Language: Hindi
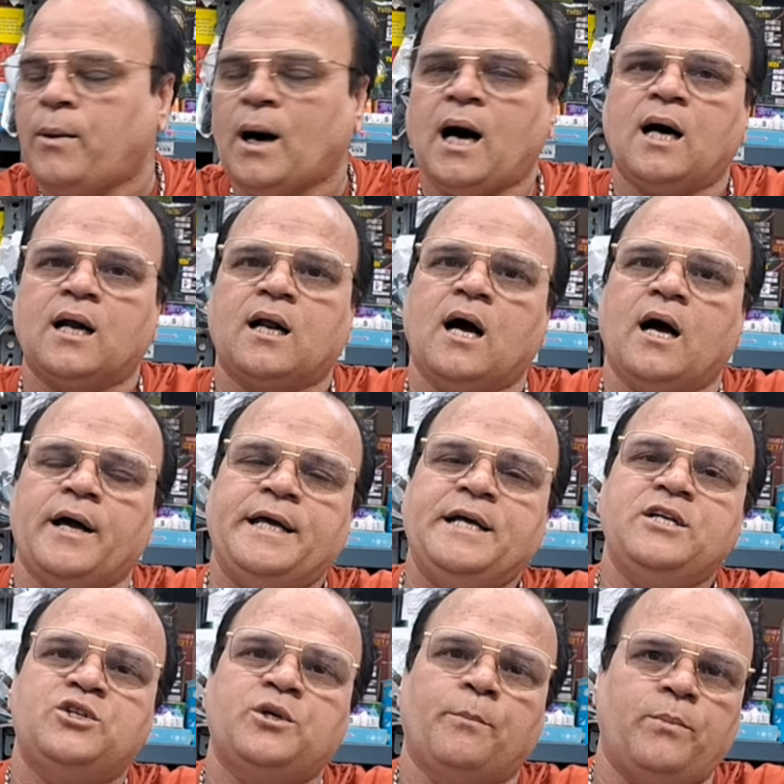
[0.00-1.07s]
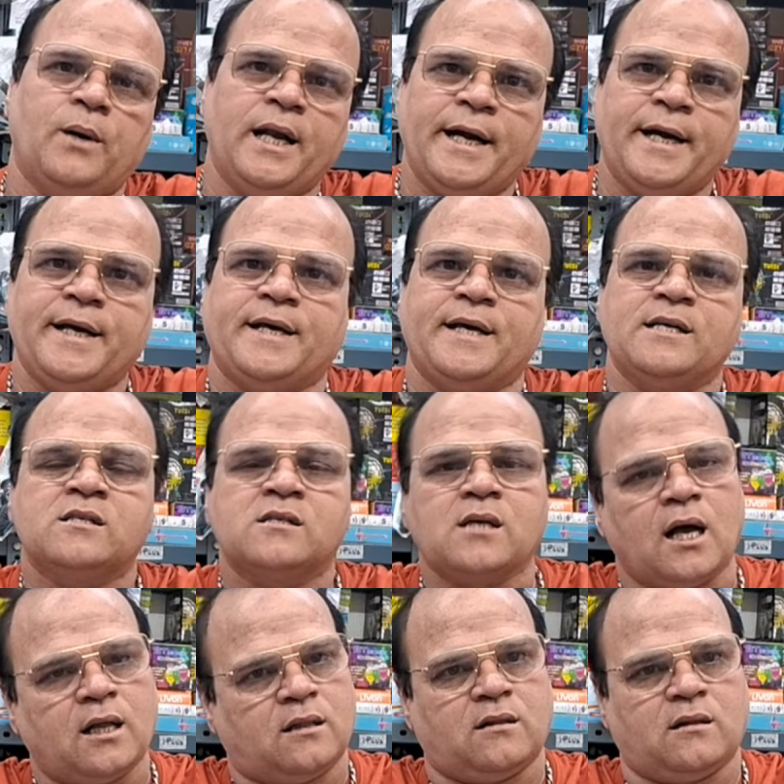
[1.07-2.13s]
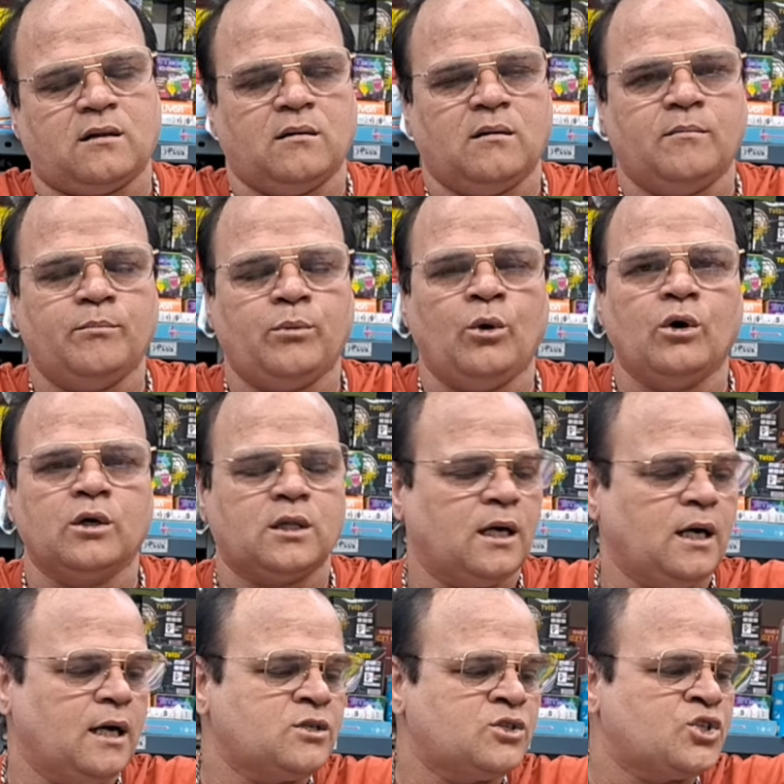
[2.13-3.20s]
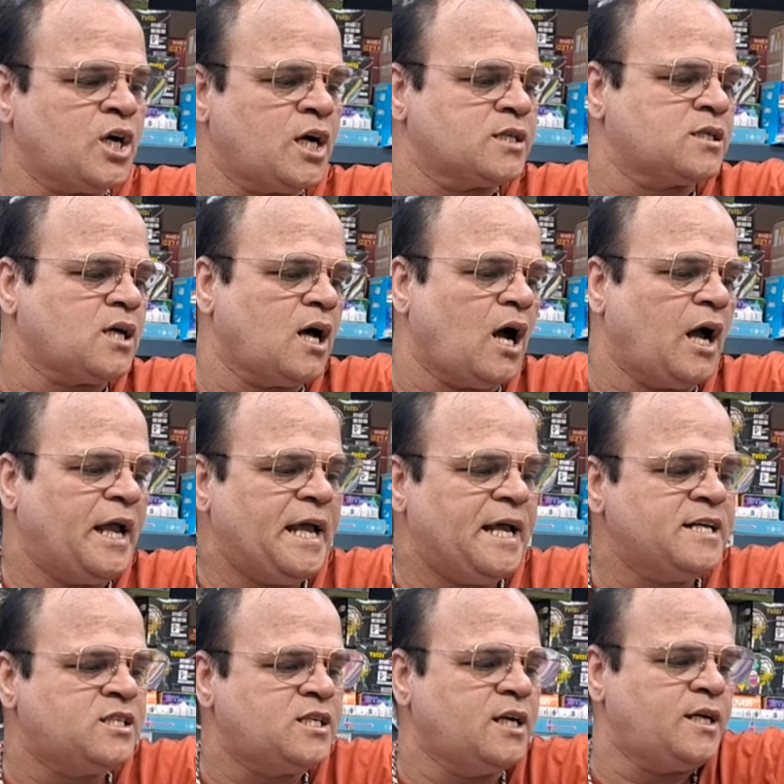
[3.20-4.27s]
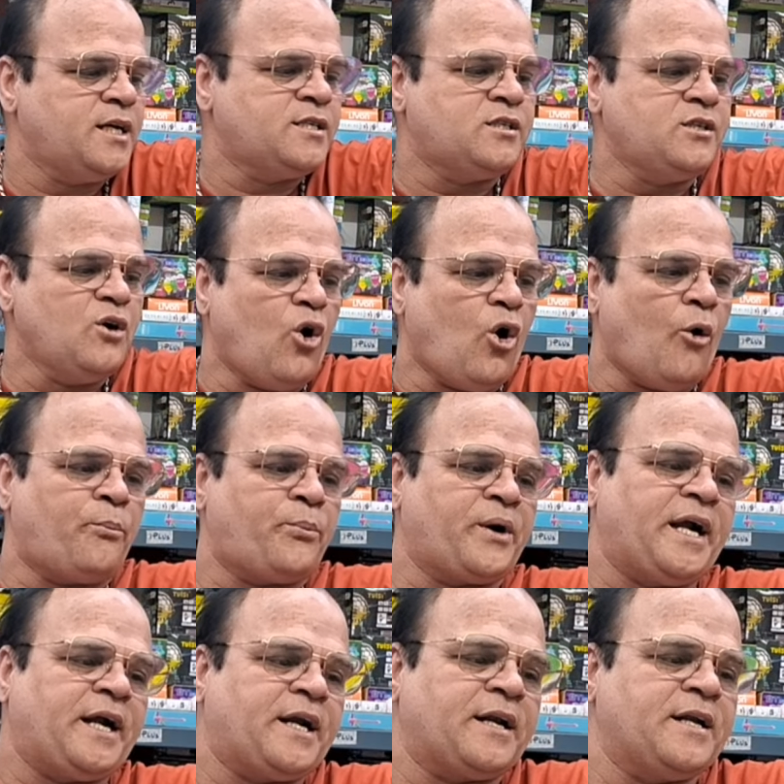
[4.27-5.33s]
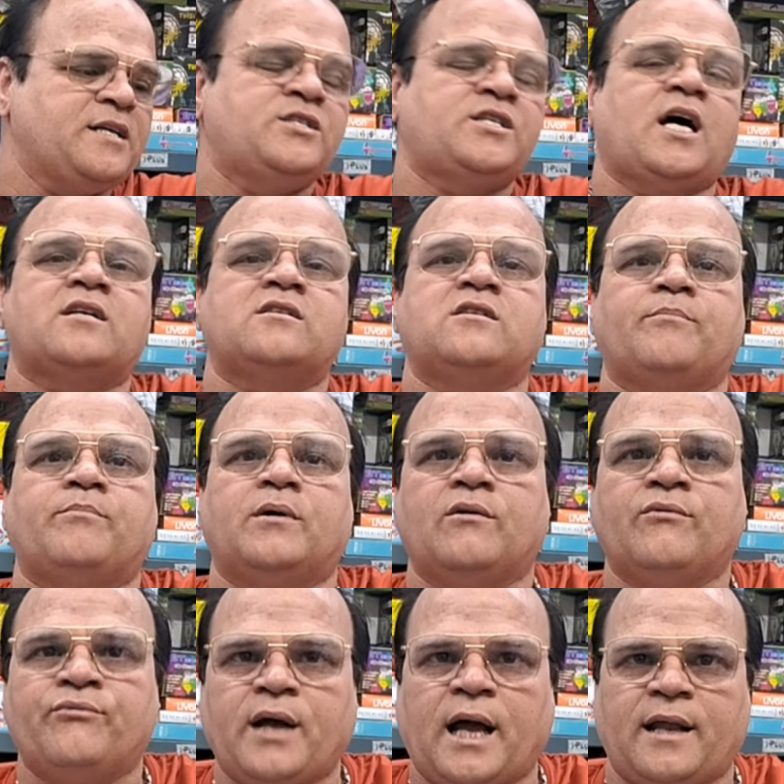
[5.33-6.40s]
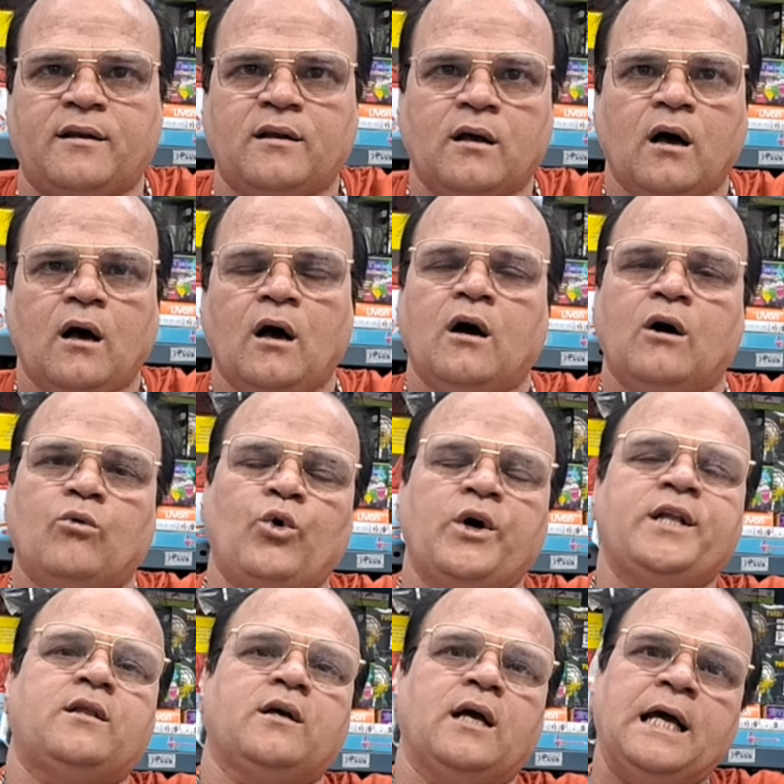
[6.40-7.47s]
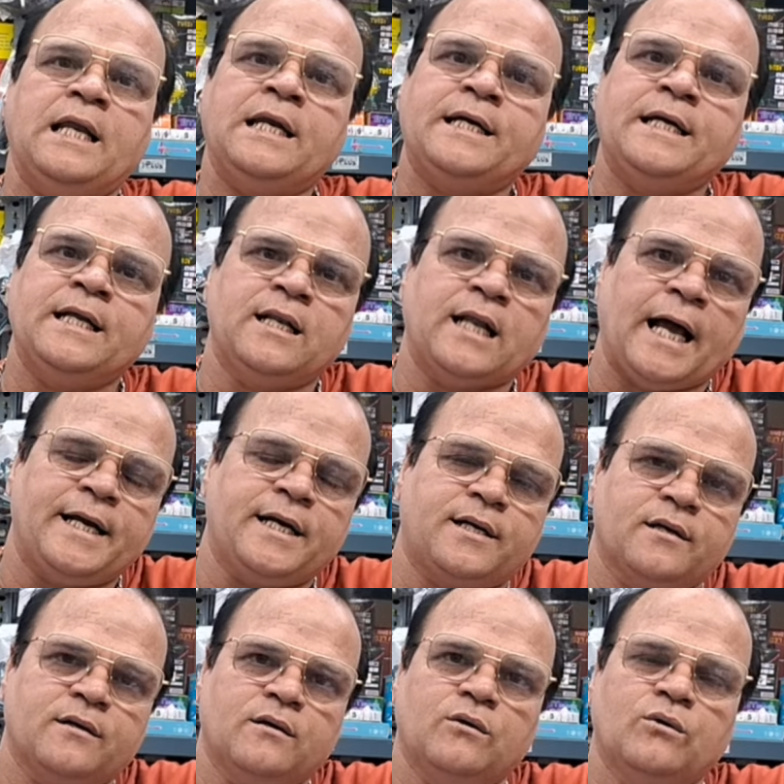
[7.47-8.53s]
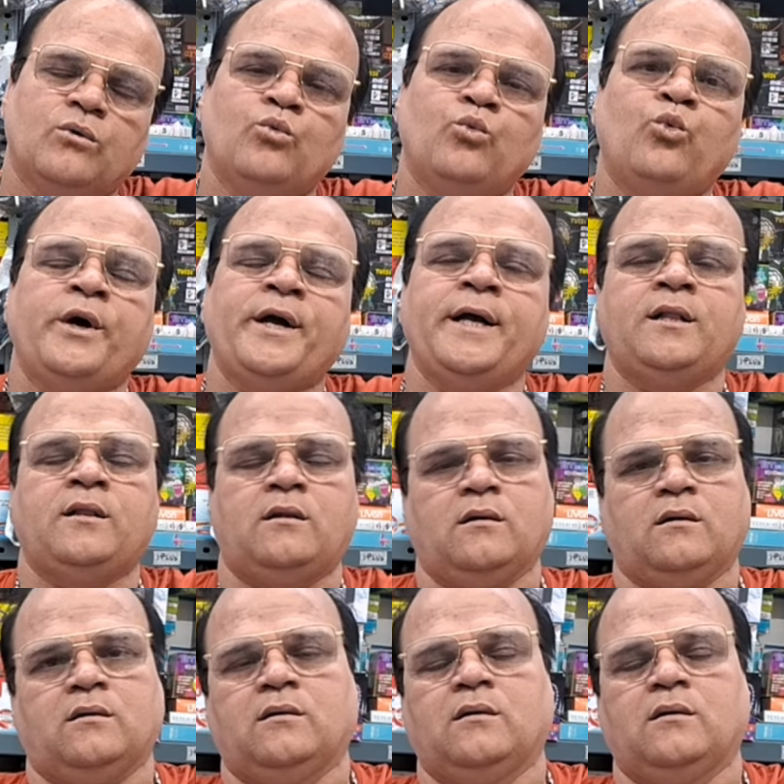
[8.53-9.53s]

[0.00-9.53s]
12 इंच ब्लेड के साथ बहुत अच्छा सा सी ऑपरेट रिचार्जेबल फैन विथ एलईडी लाइट विथ